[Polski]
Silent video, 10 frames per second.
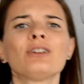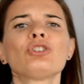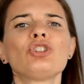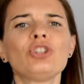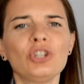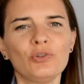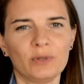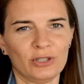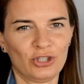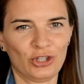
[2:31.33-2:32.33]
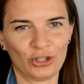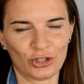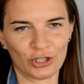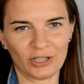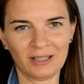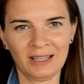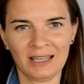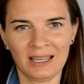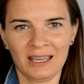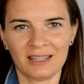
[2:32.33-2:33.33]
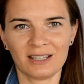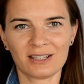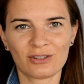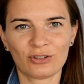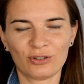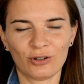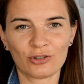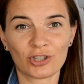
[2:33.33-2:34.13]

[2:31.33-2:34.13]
siły ciszy jest to,